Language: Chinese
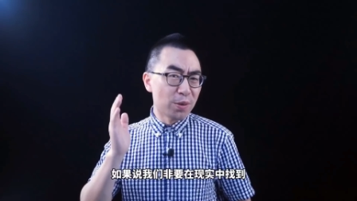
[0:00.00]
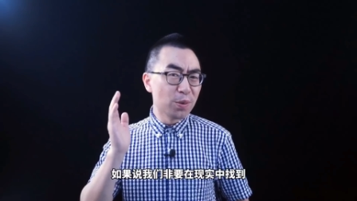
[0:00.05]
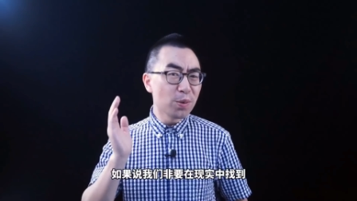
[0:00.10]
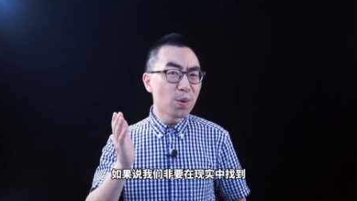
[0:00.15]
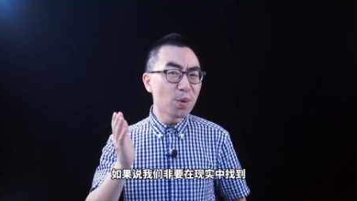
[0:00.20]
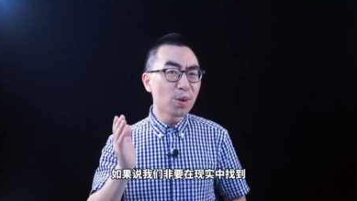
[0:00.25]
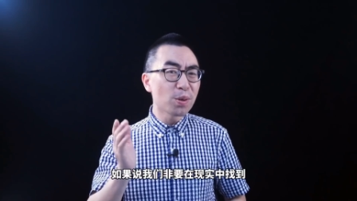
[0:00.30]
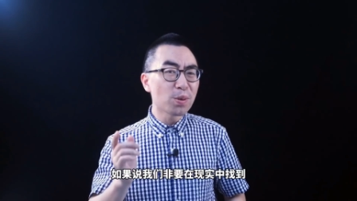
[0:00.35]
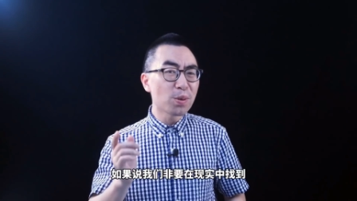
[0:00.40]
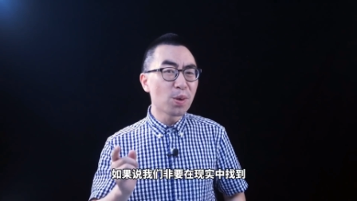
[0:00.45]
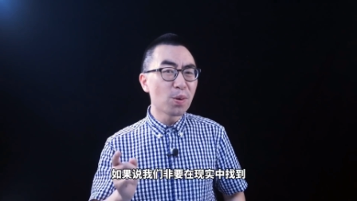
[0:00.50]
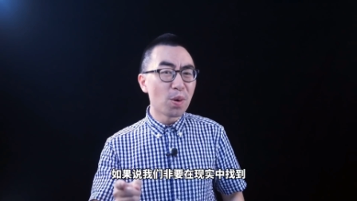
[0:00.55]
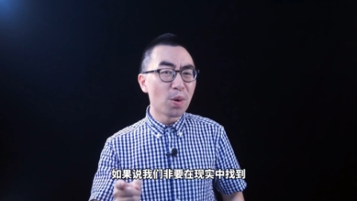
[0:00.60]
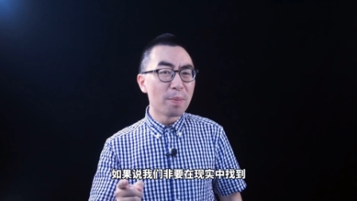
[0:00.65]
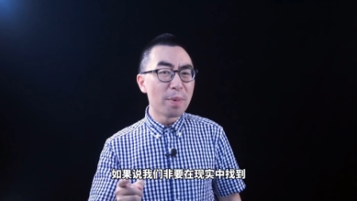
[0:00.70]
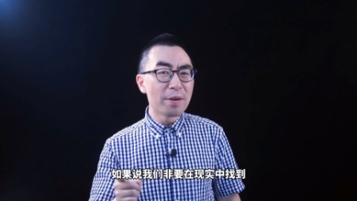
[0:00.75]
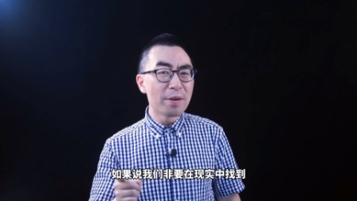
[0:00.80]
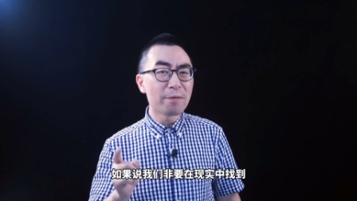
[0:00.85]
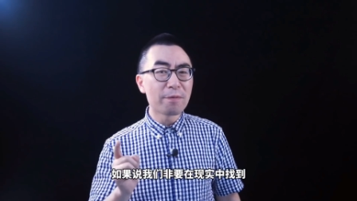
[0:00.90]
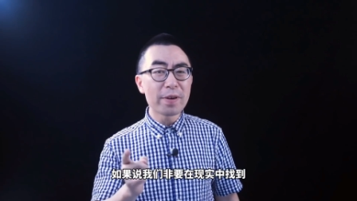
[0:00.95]
如果说我
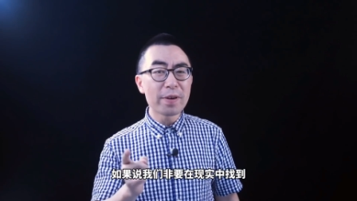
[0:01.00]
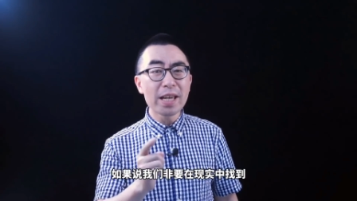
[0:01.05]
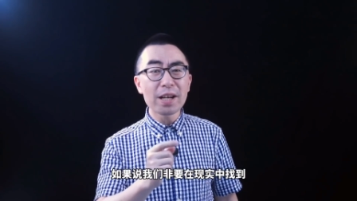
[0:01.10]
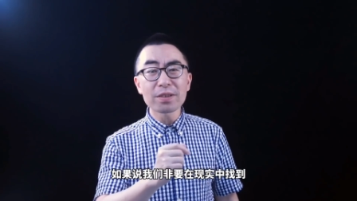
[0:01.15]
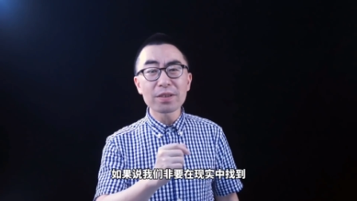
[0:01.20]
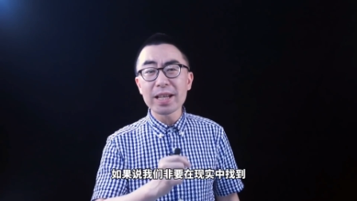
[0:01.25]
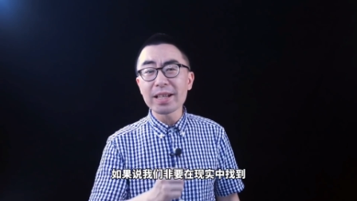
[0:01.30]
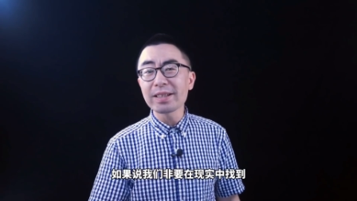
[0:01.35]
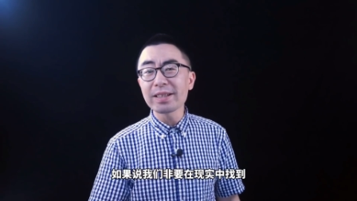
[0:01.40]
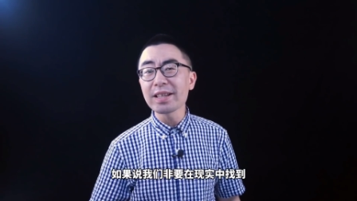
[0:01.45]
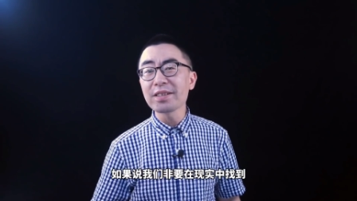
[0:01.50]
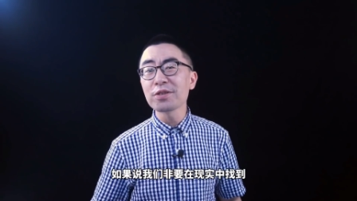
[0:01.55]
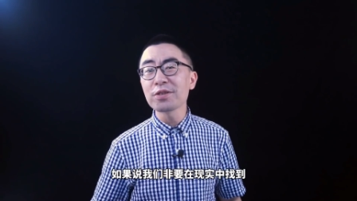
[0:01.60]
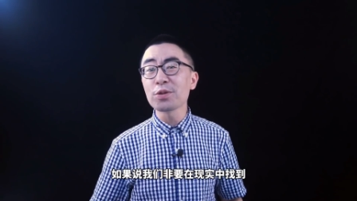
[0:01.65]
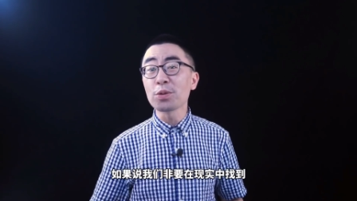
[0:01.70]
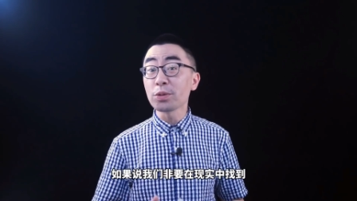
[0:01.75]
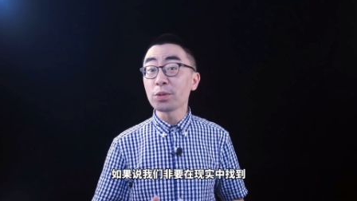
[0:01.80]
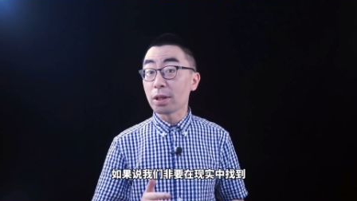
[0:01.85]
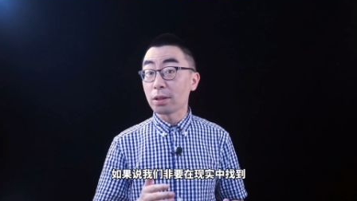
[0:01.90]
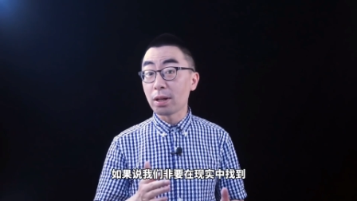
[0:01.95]
们非要在现实
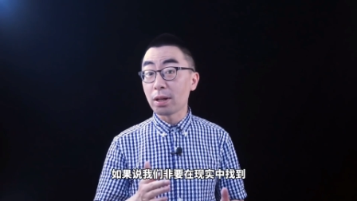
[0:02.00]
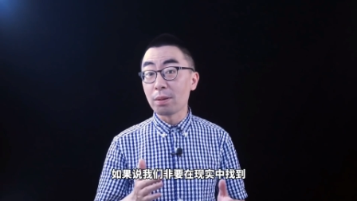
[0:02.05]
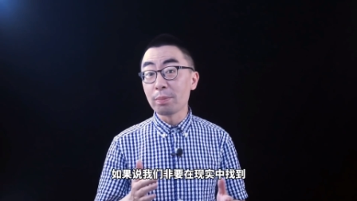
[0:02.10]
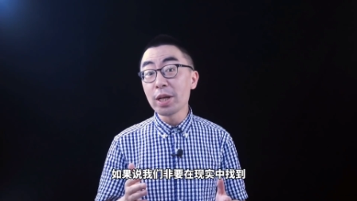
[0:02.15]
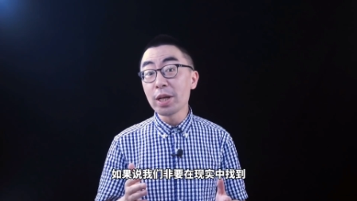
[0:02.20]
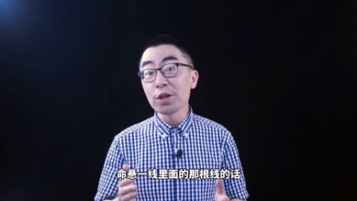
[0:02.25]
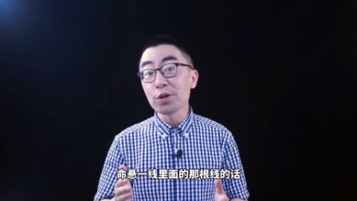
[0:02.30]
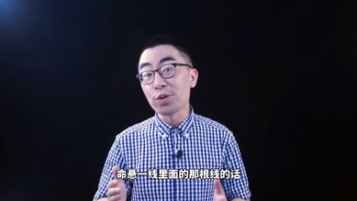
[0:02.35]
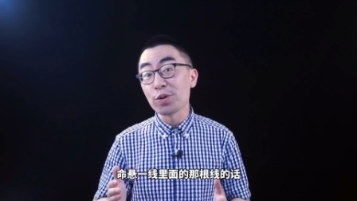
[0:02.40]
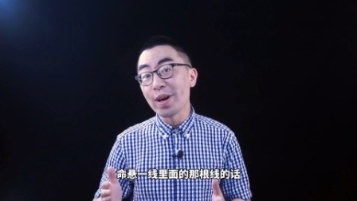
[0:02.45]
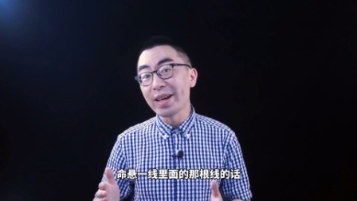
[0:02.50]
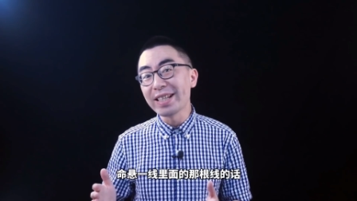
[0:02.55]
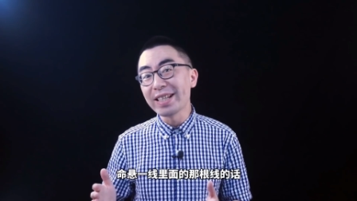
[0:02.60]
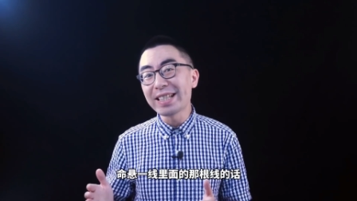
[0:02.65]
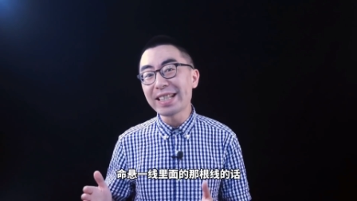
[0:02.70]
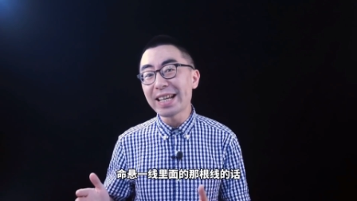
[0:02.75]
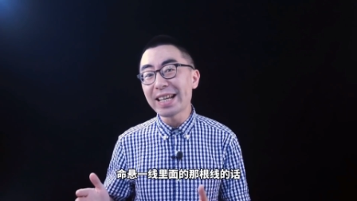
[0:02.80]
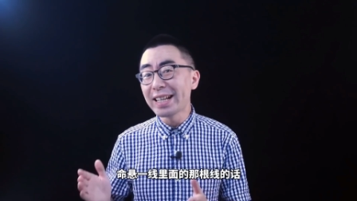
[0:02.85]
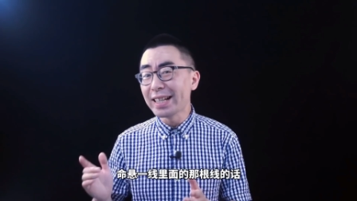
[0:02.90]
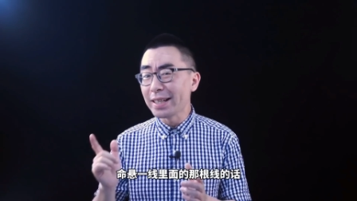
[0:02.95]
中找到命悬一
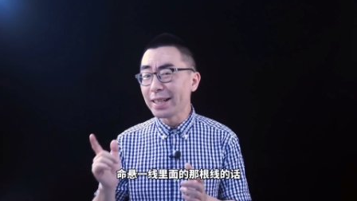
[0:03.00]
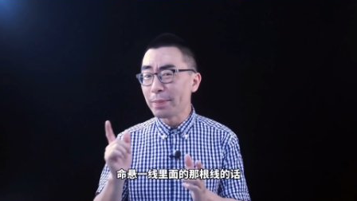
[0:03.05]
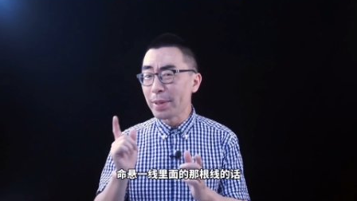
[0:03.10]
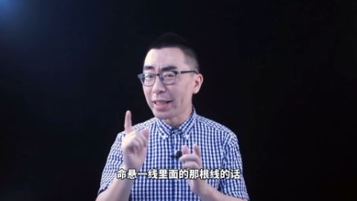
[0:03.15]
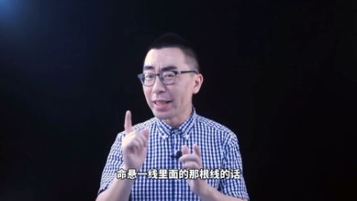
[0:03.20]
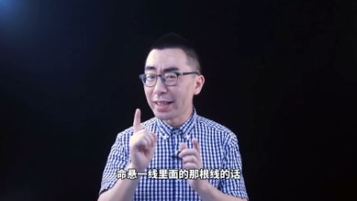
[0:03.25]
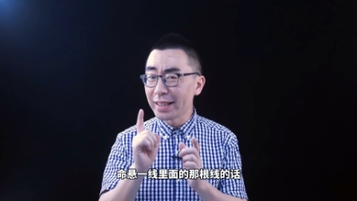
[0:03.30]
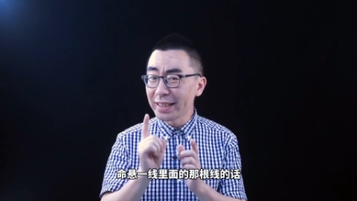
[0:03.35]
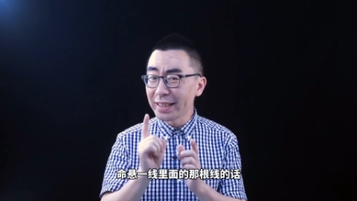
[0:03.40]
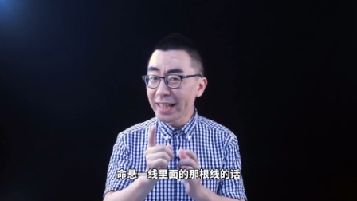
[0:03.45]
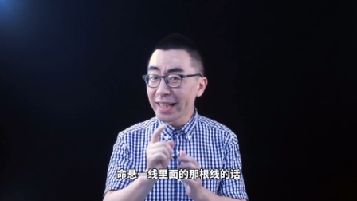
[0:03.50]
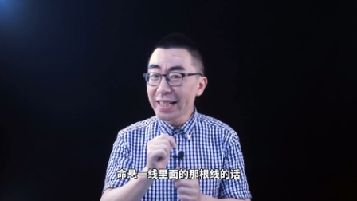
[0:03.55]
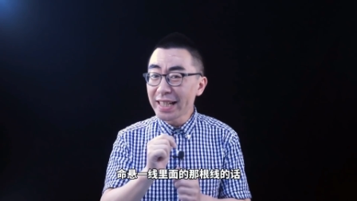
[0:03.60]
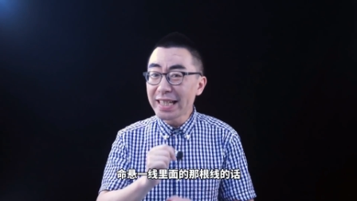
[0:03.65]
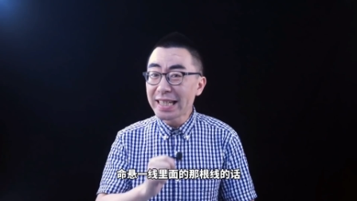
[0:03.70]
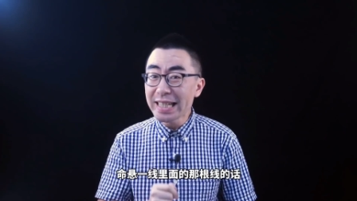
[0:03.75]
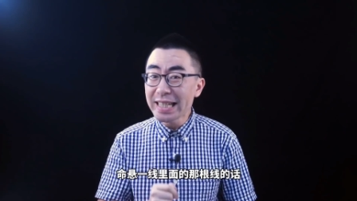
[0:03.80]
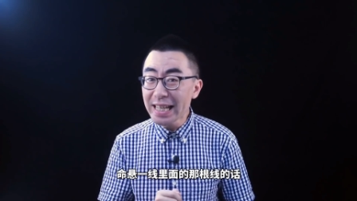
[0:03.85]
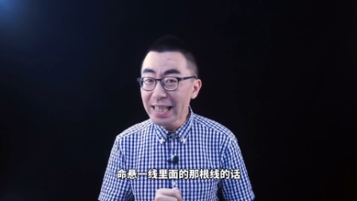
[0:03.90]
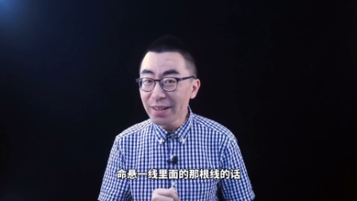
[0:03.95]
线里面的那根
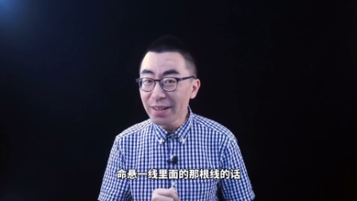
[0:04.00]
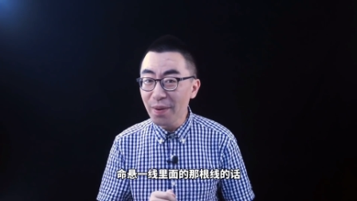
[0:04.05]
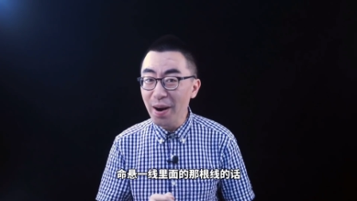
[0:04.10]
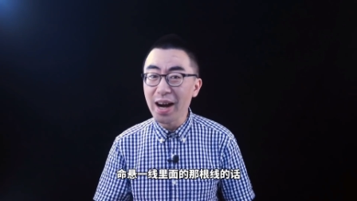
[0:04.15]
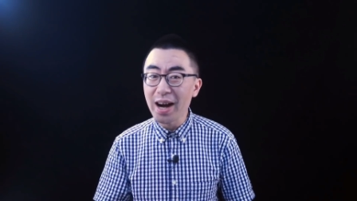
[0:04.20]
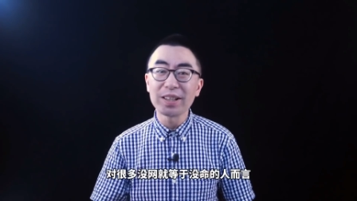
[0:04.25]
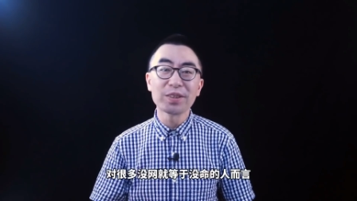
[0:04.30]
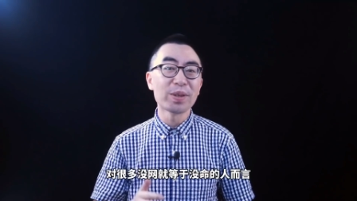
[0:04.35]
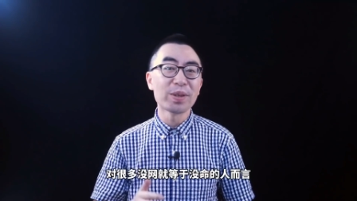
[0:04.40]
线的话，